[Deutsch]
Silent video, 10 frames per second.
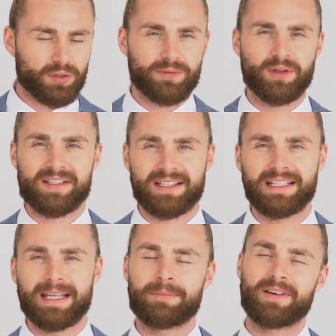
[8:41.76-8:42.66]
Punkte für das
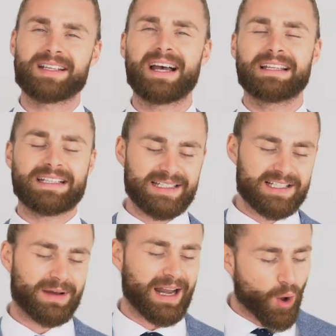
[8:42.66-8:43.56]
Innenleben verteile ich
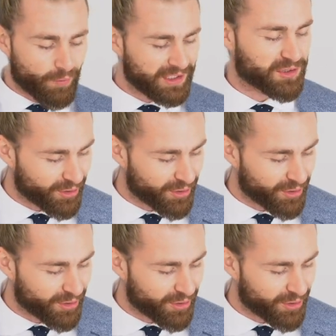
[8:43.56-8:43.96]
diesmal, auch wenn ich